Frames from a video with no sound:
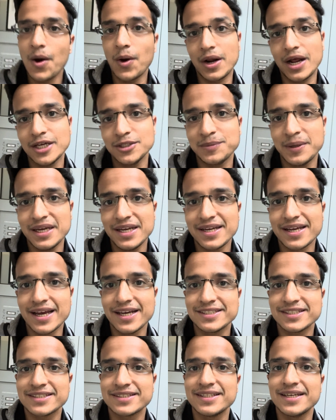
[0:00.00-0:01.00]
और आज भाई कह
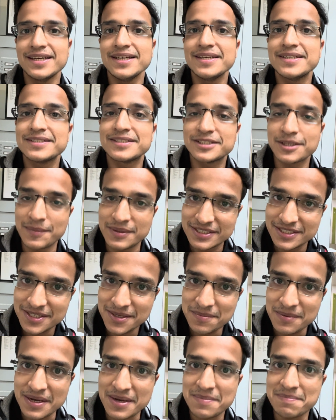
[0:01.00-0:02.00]
सकते हैं इस सेमेस्टर
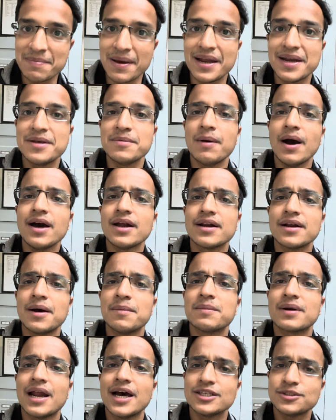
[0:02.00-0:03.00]
में पहली बार
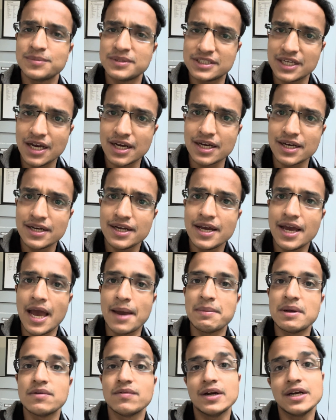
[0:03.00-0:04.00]
हम क्लास में जाकर
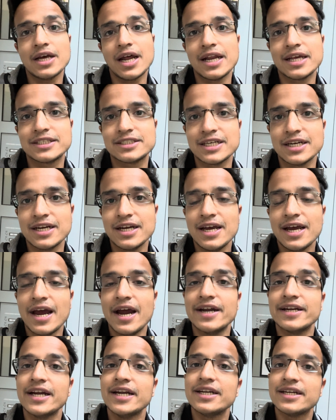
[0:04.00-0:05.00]
एम एल वन का लेक्चर
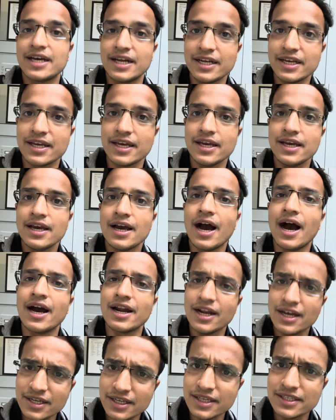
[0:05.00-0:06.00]
अटेंड करेंगे
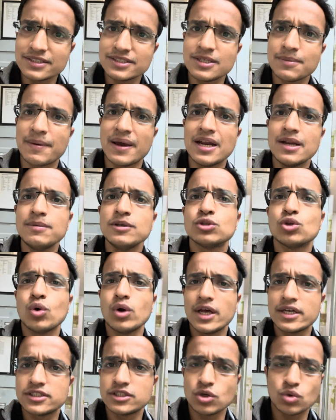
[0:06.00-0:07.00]
हालांकि इससे पहले भी दो
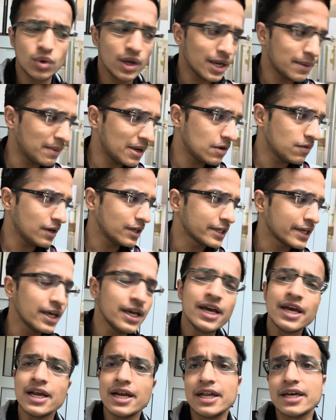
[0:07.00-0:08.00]
लेक्चर हुए एम एल वन के
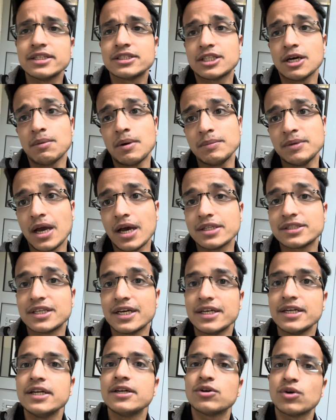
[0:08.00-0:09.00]
लेकिन तब हम यहाँ
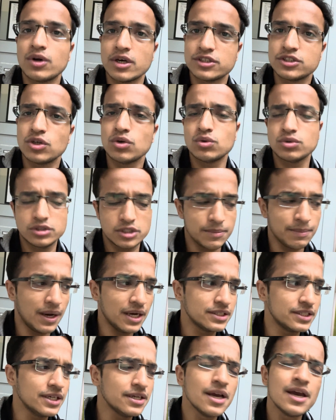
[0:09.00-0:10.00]
थे नहीं इंट्रोडक्शन और उसके
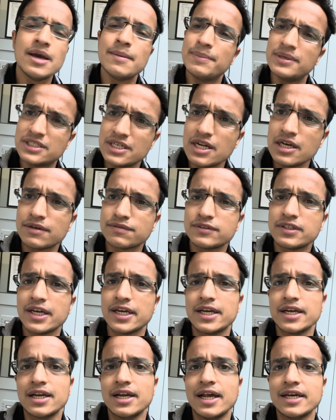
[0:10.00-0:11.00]
बाद एक पिछले हफ्ते
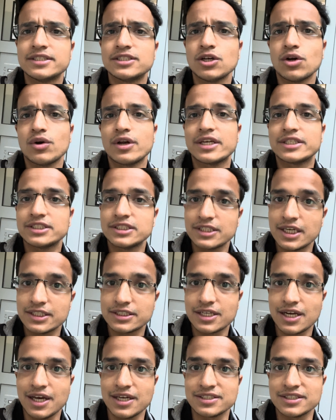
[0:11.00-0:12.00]
लेक्चर और एक्सरसाइज
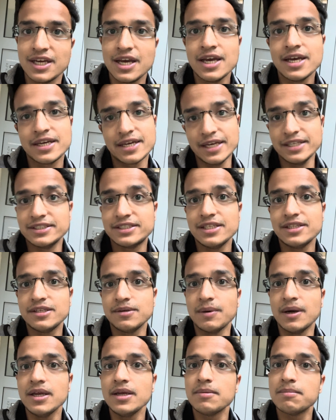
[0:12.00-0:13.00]
क्लास कैंसिल थी
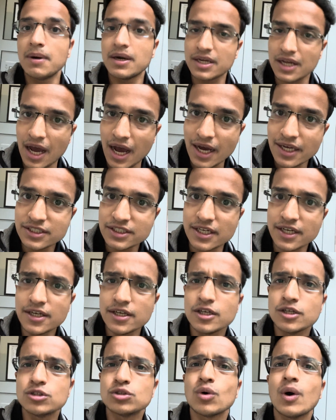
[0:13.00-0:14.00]
भाई बट आज है
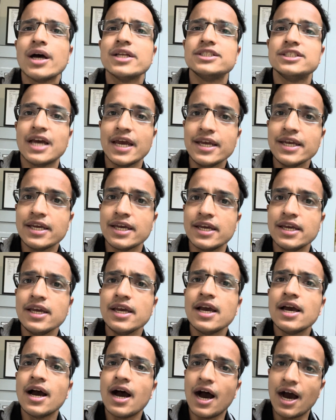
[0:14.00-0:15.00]
तो आज जाएंगे ही
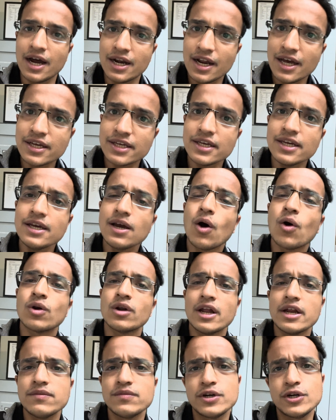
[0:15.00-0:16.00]
हालांकि
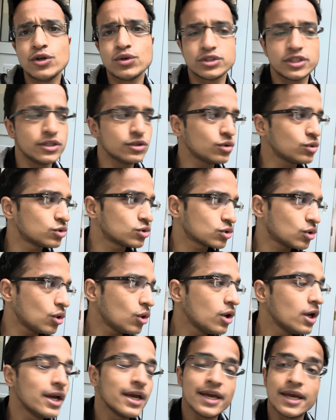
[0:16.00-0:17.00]
ऑनलाइन वीडियोज हैं तो उसको
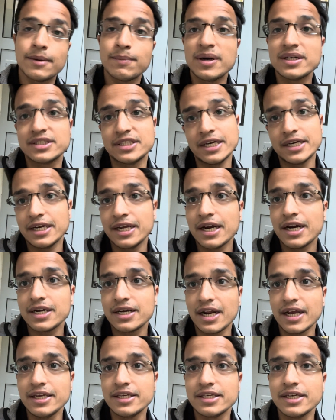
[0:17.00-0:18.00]
एक बार देखने का
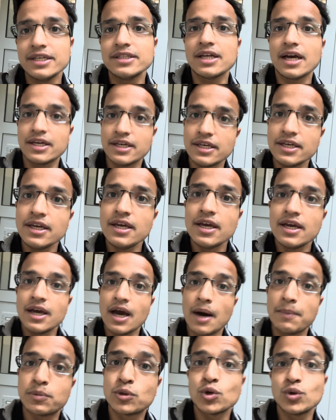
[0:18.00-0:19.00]
ट्राई किए ताकि
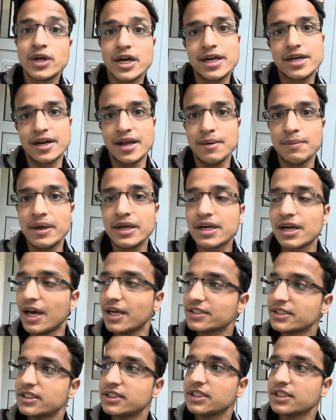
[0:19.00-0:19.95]
अप टू डेट रहे भाई क्लास के